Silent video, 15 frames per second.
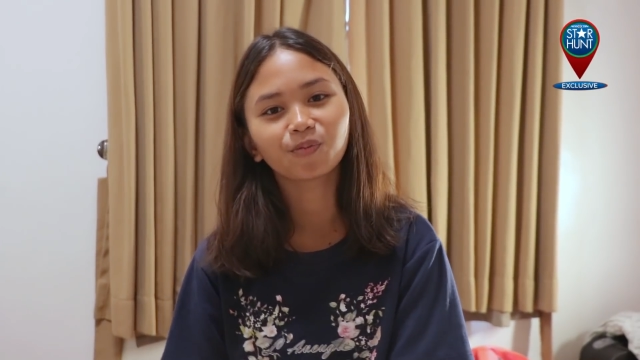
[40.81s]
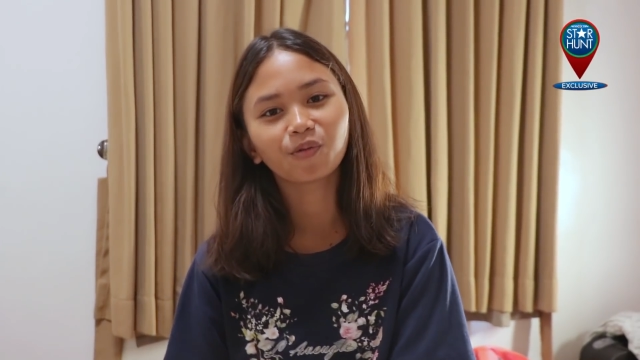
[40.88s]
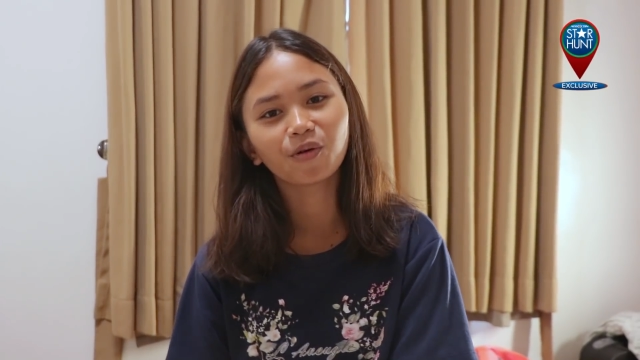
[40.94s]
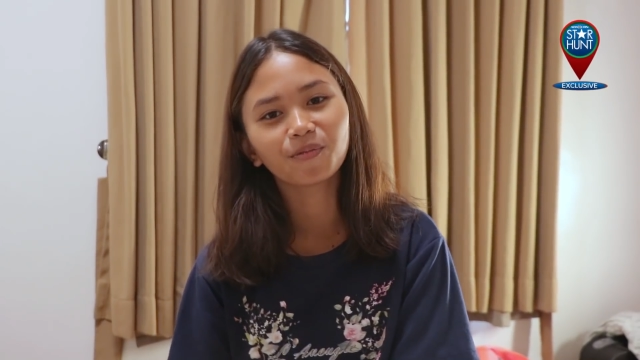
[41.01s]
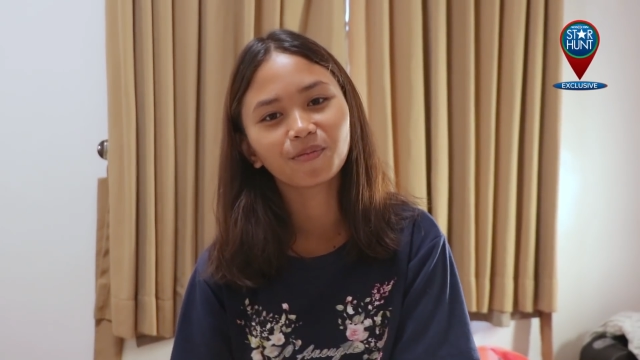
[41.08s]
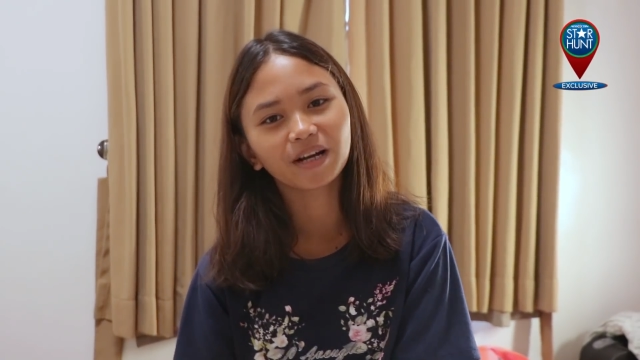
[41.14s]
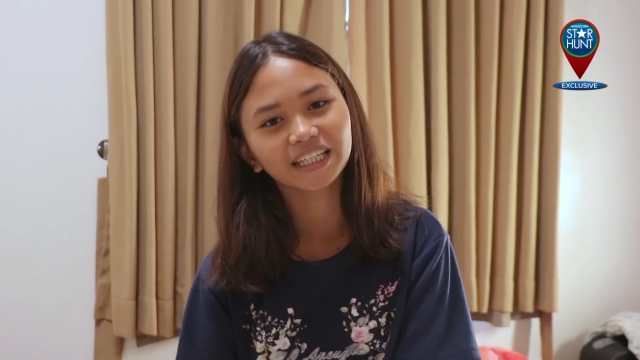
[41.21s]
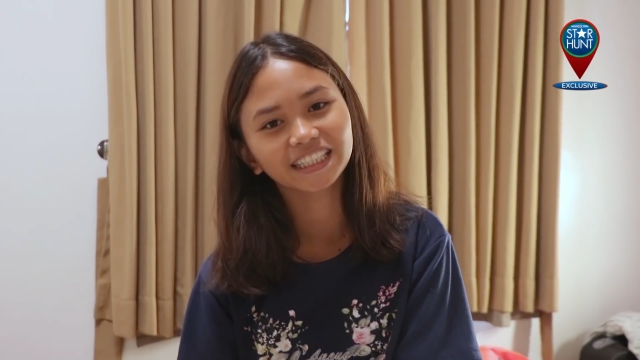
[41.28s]
po
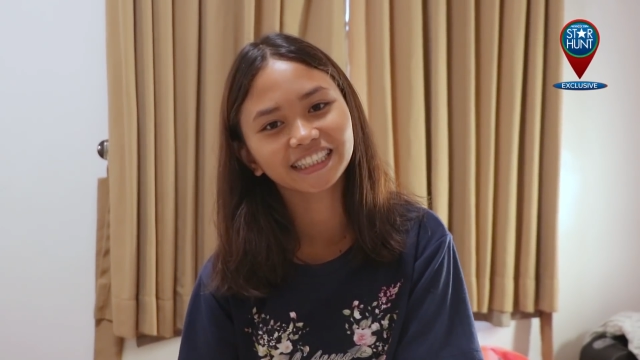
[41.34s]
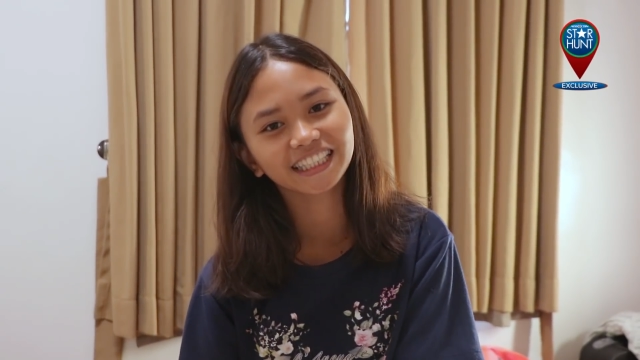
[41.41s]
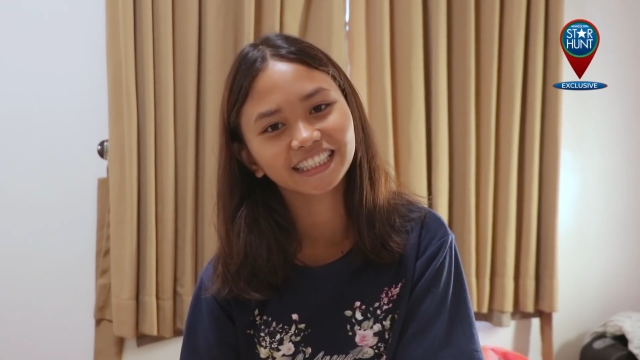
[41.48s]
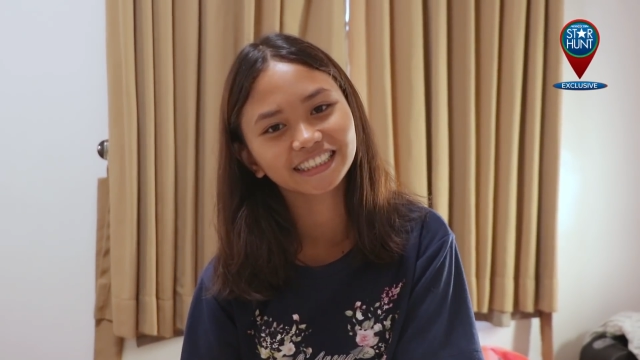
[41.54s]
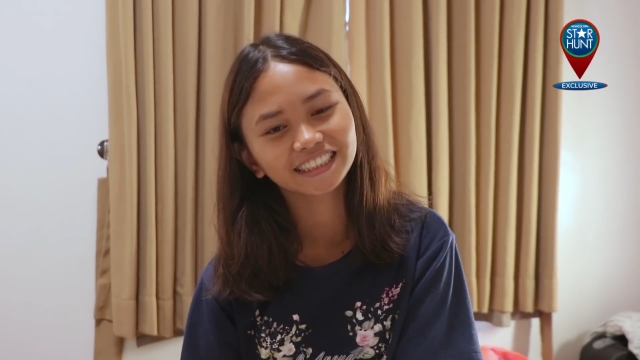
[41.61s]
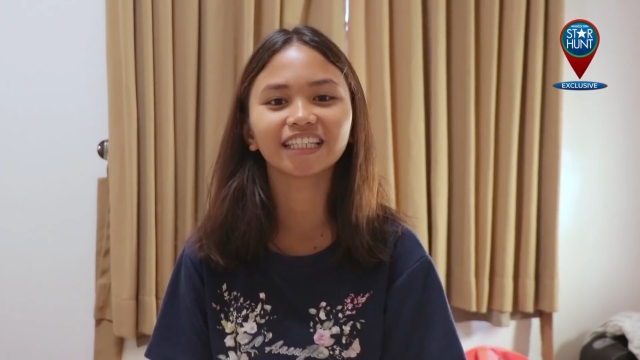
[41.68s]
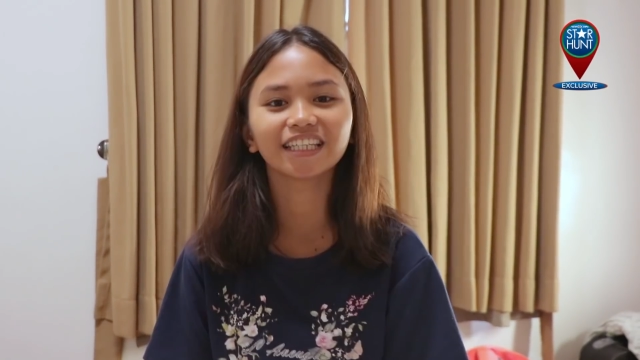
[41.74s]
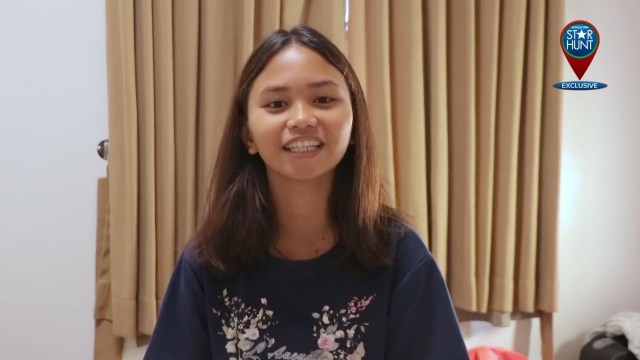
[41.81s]
makita
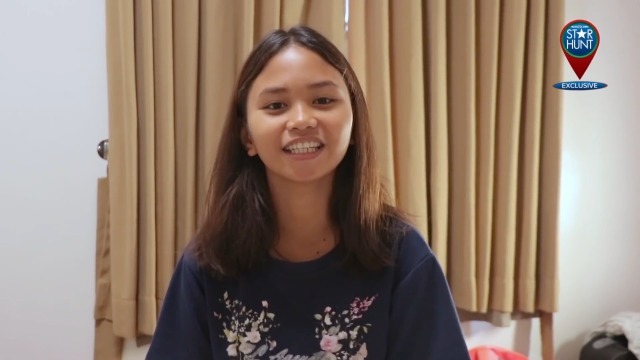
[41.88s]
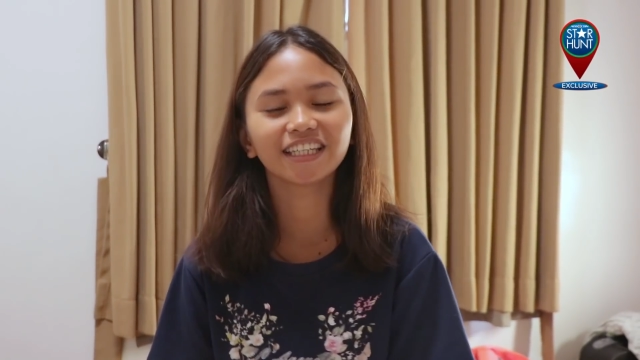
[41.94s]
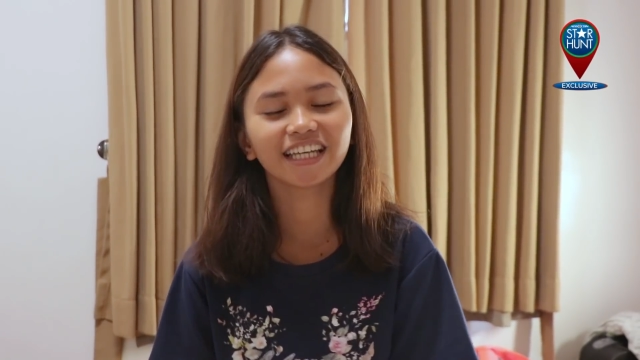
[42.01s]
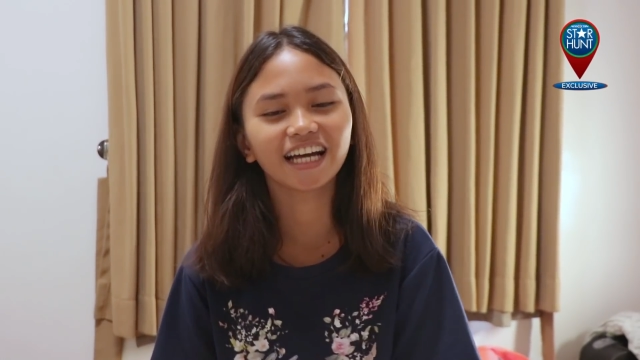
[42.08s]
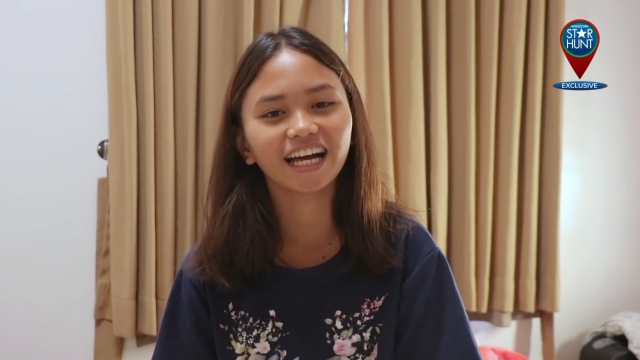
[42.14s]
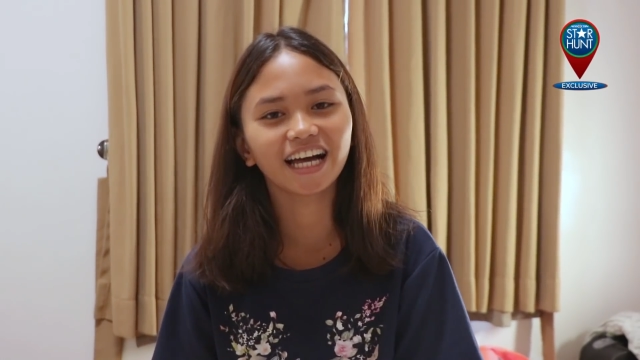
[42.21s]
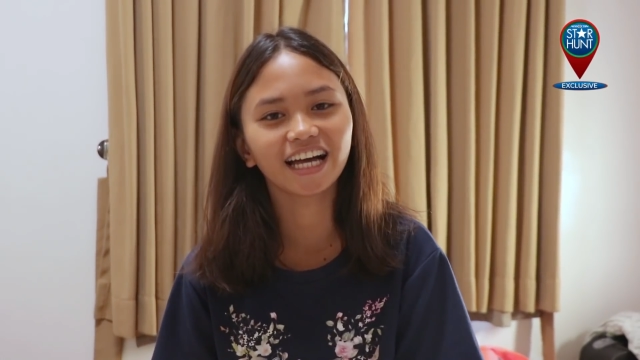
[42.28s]
si